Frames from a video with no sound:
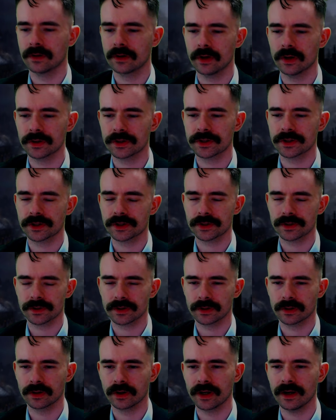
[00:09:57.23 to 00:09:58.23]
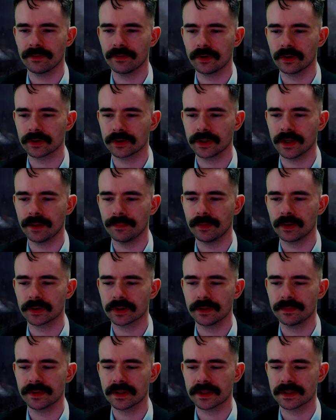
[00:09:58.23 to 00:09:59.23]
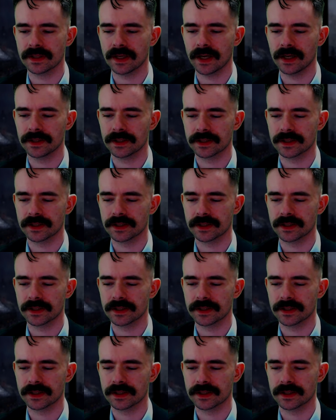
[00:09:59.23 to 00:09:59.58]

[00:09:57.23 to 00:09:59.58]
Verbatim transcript: chodź do Jaworzna, może mnie znajdziesz.